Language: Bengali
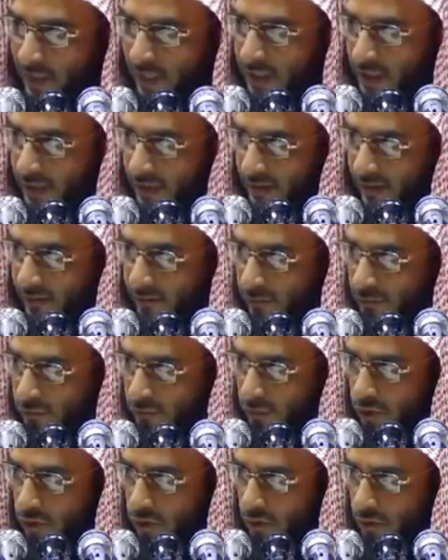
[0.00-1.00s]
এইটা তার
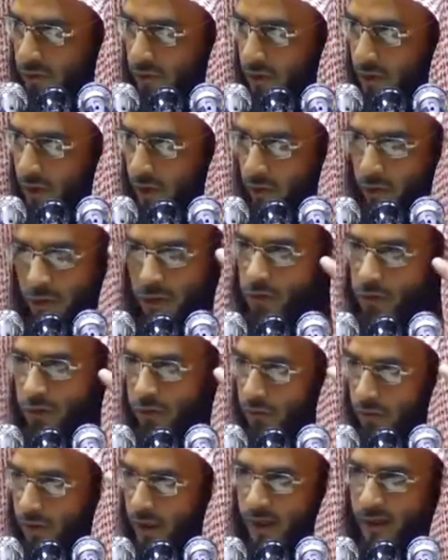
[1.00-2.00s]
ফতুয়া ছিল অথচ
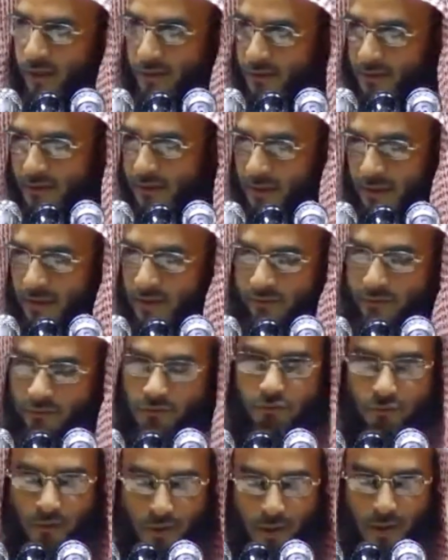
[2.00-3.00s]
কোরআন হাদিসের এটি
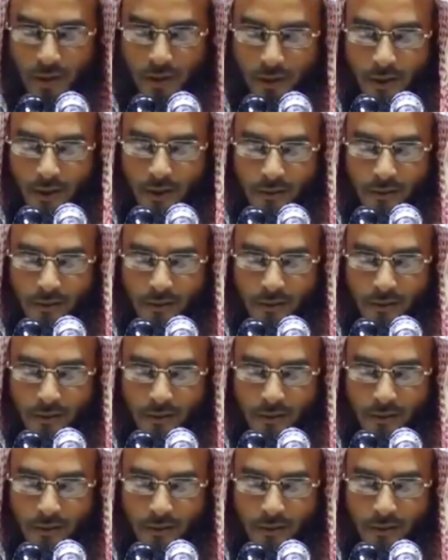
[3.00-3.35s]
ফতুয়াটা